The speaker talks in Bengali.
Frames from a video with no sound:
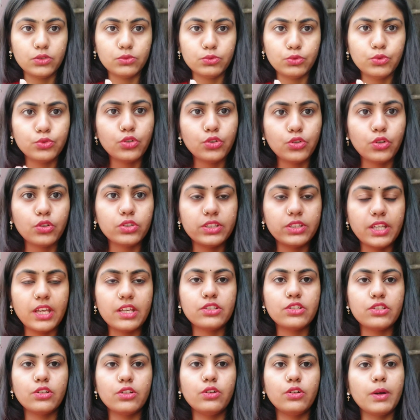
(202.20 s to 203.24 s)
সুযোগ
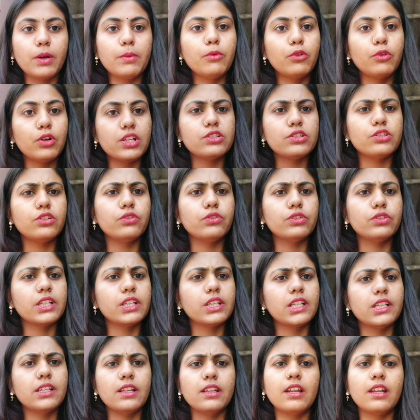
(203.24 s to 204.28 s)
দিয়েছিল ওকে বলেছিল
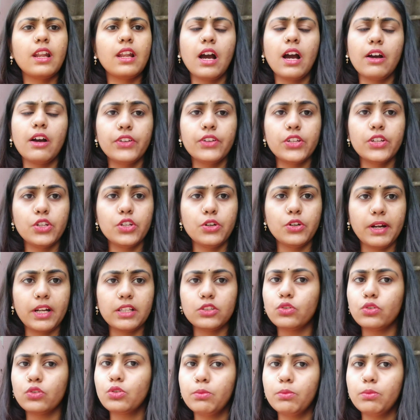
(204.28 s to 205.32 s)
ওদেরকে নিয়ে না ভিডিও বানাতে
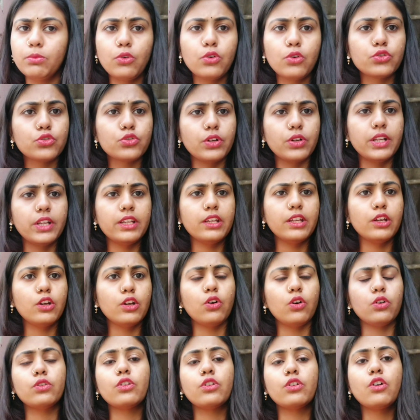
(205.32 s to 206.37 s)
ও তবুও শোনেনি
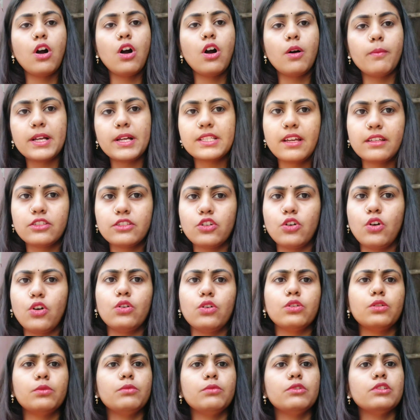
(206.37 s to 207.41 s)
কখনো ক্ষমা চাইছে
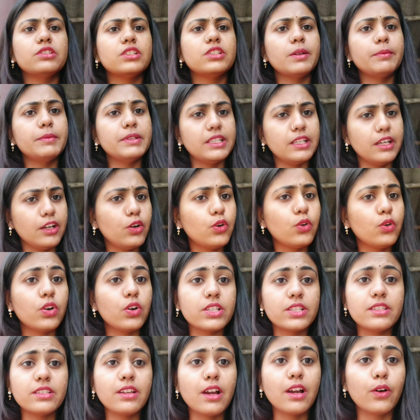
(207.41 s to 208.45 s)
কখনো বলছে আমি ঠিক
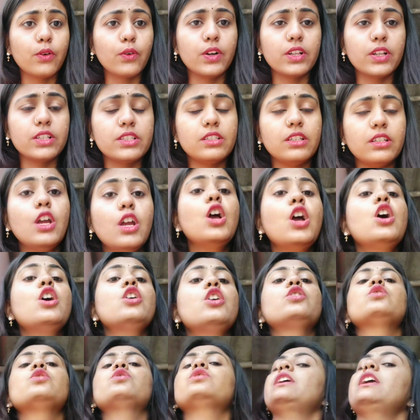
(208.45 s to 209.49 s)
করেছি যা করেছি
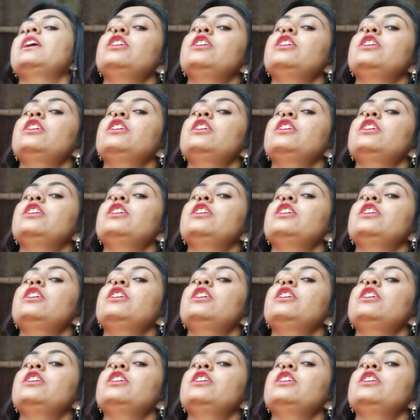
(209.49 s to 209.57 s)
তো এই